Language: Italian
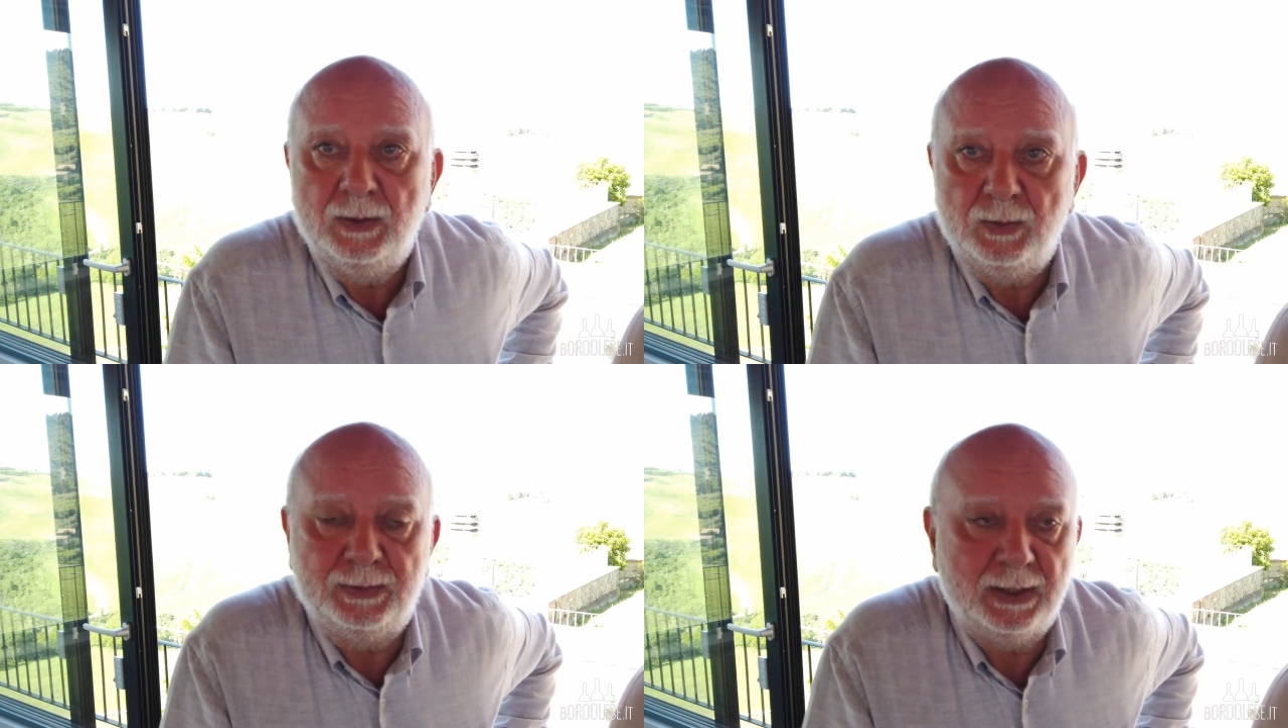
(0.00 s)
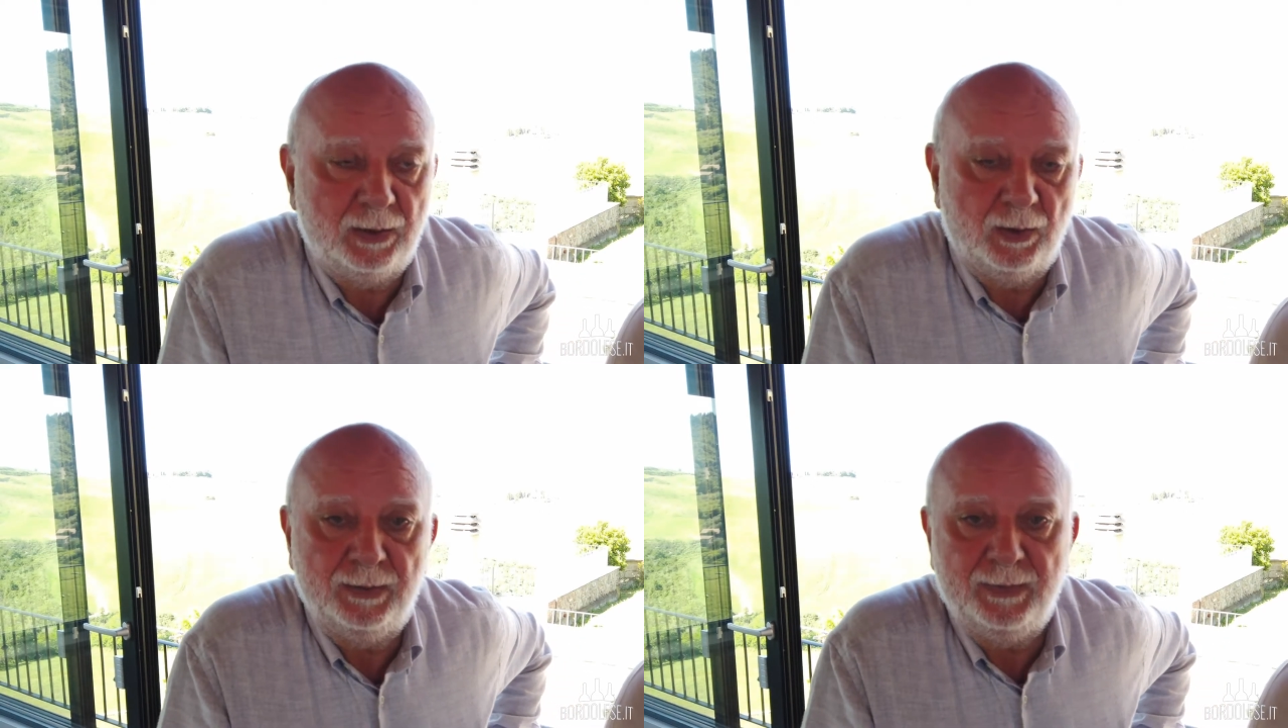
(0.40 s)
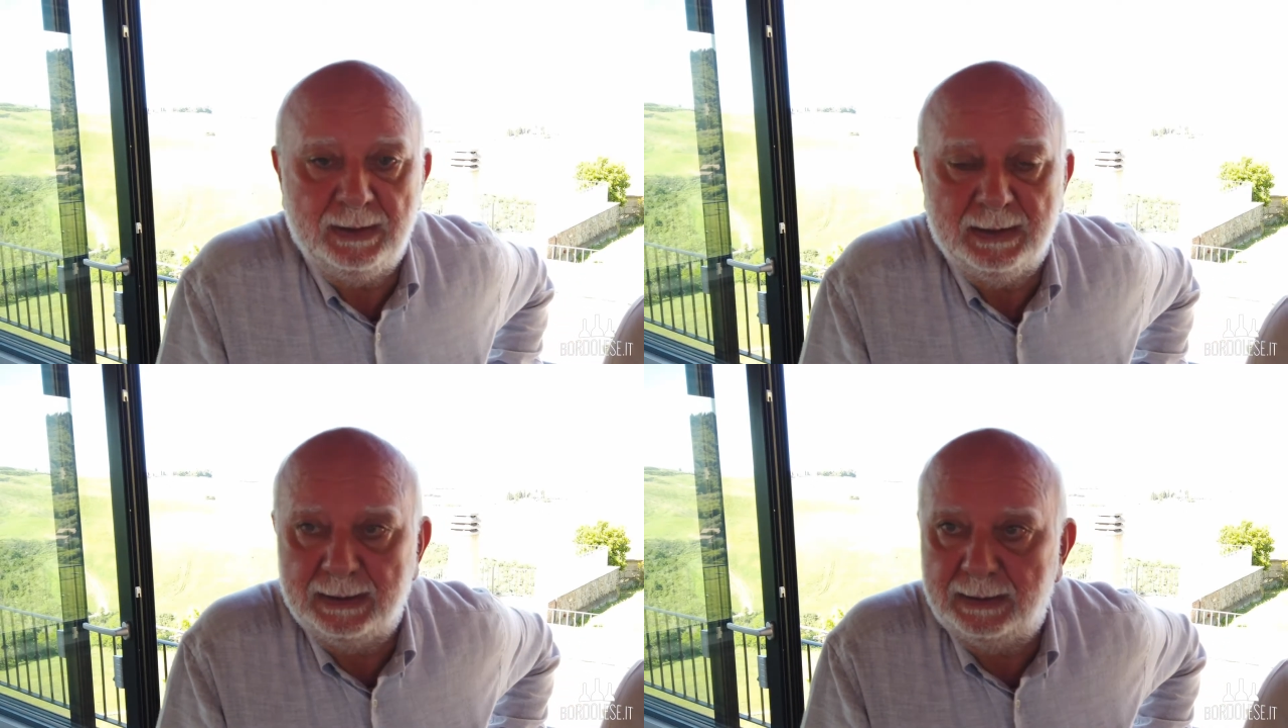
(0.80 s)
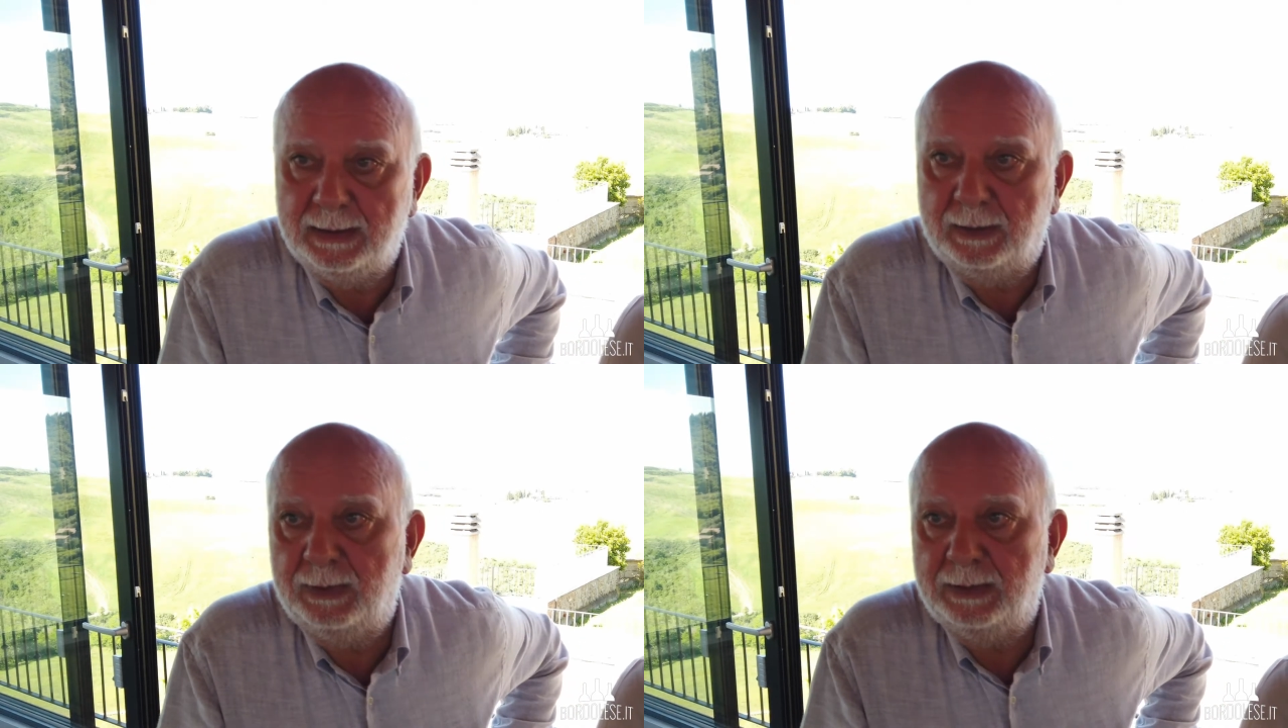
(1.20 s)
ulteriori
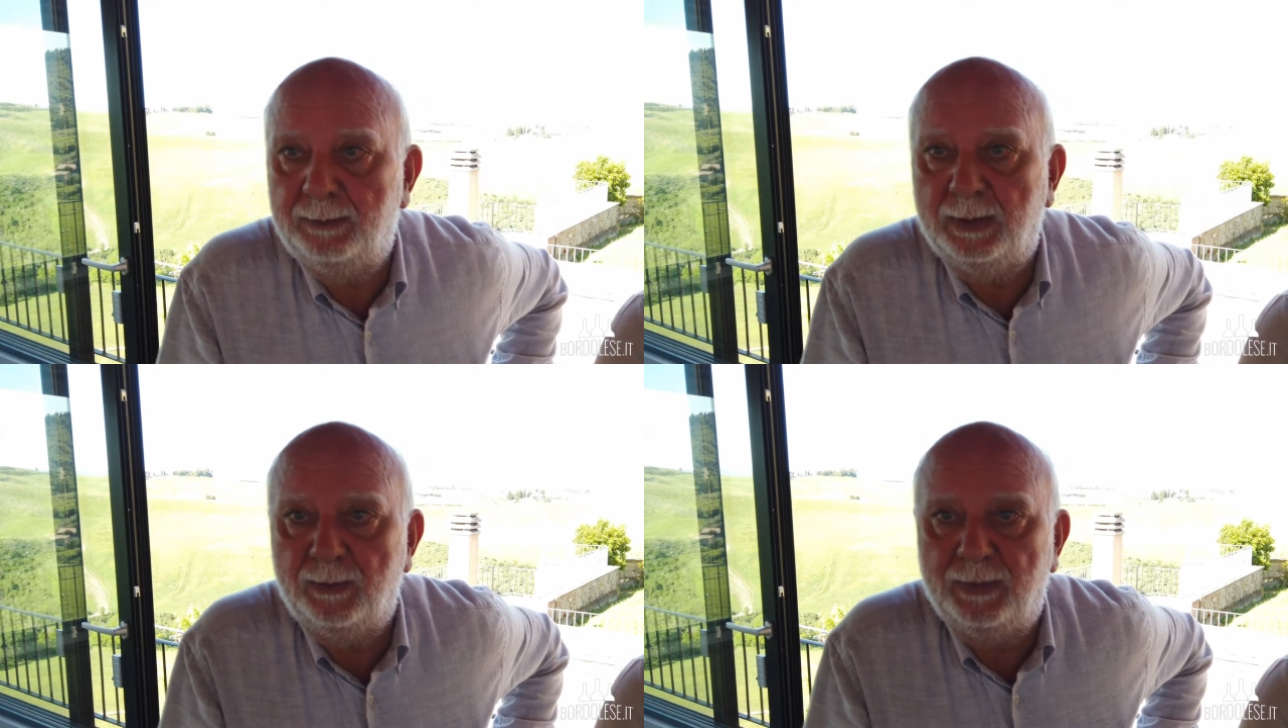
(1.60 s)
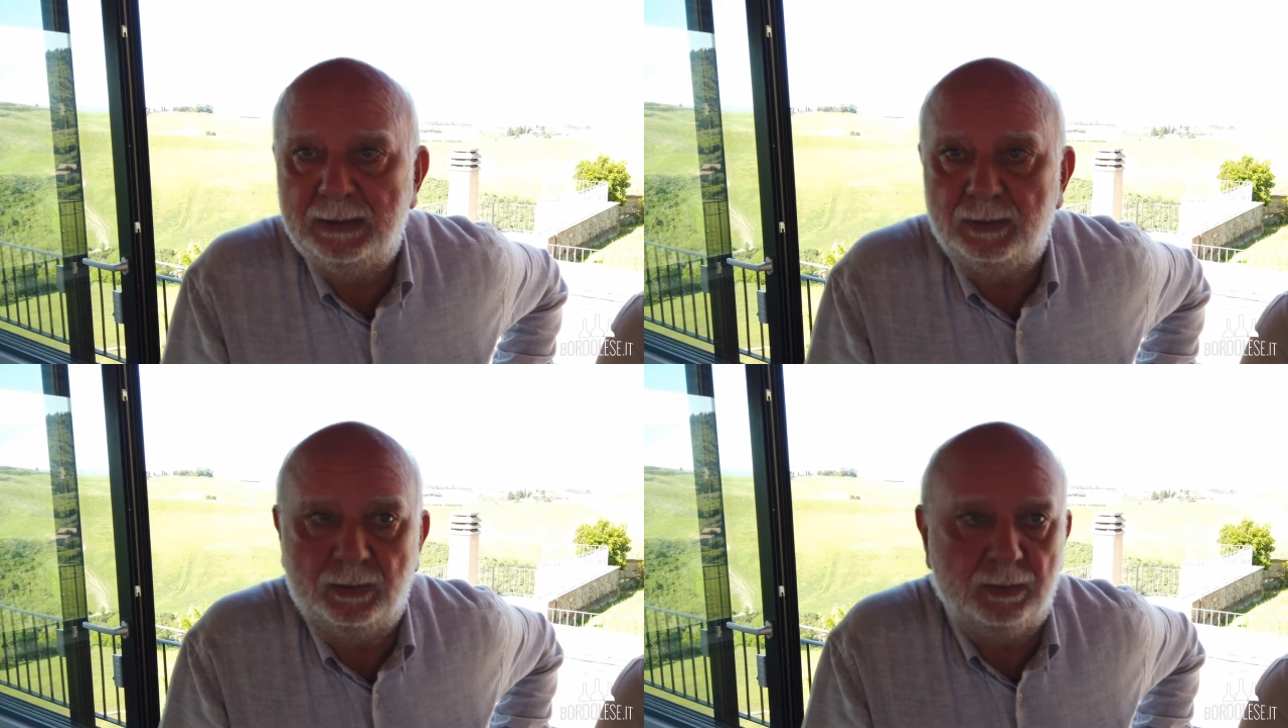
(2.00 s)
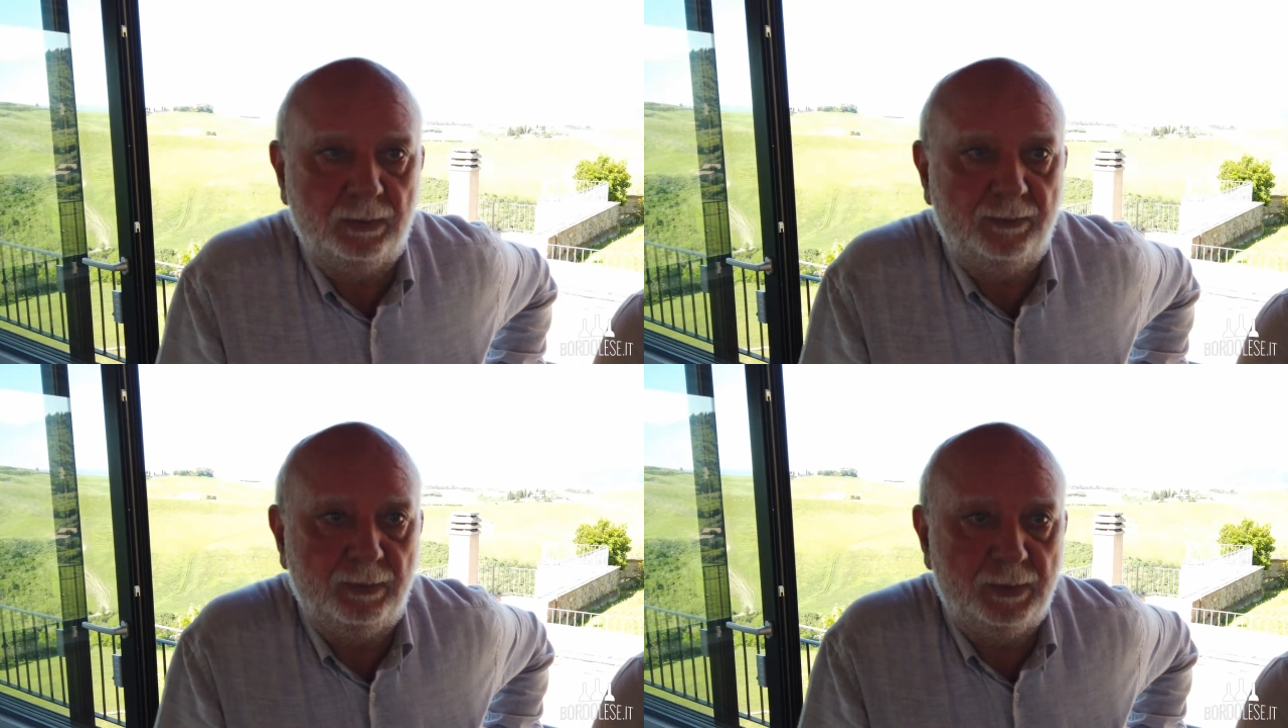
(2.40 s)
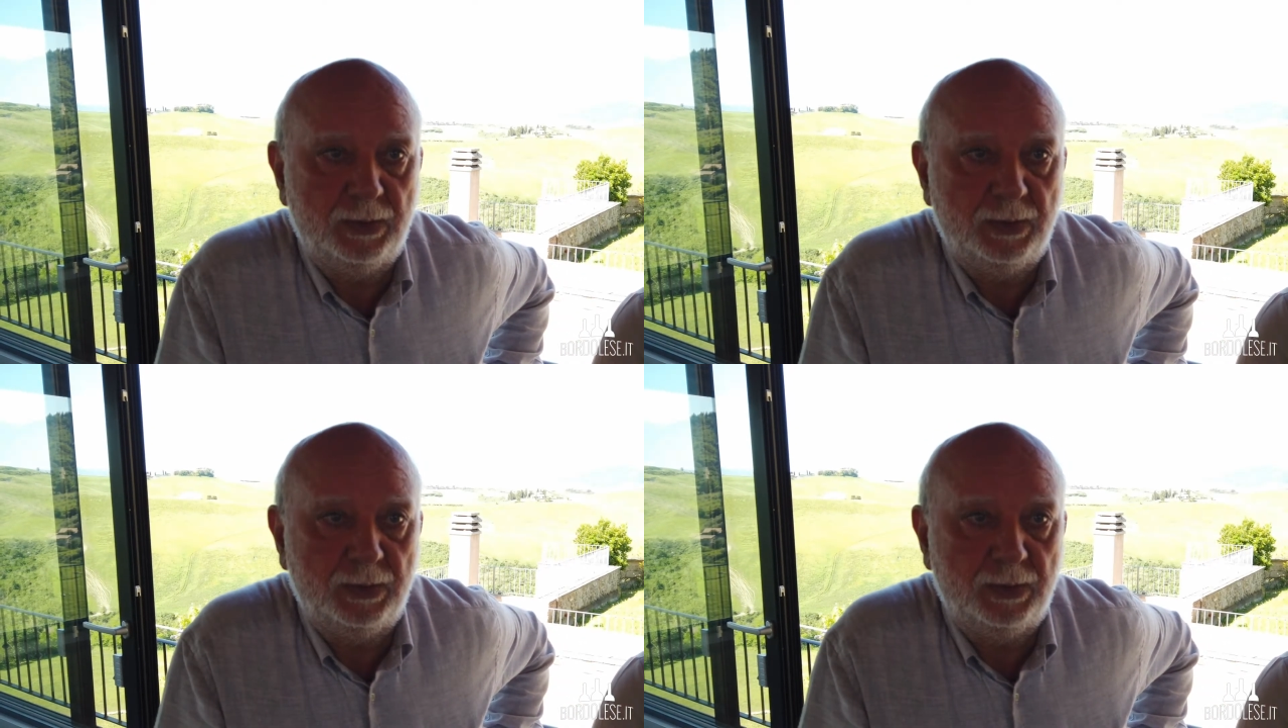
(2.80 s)
vigneti e quindi abbiamo fatto